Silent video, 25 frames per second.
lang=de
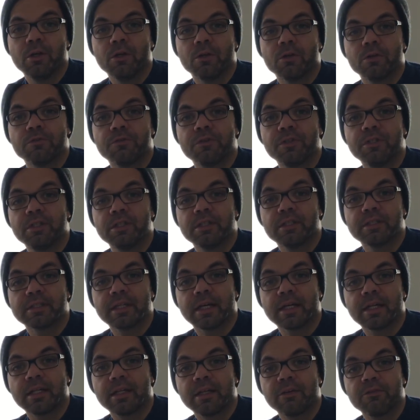und finde, das
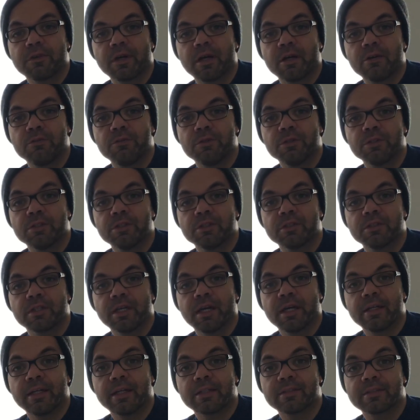Atelier Frankfurt
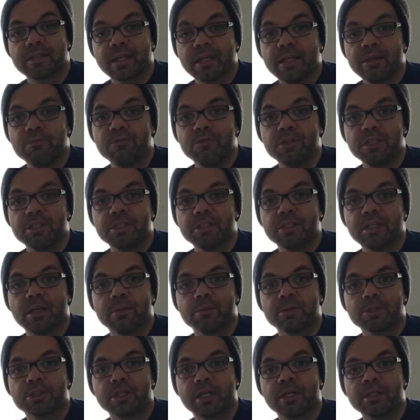ist ein extrem
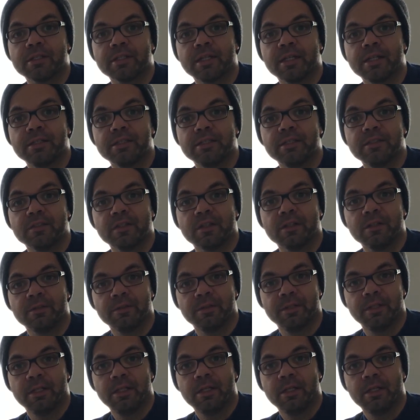wichtiger Bestandteil dieser.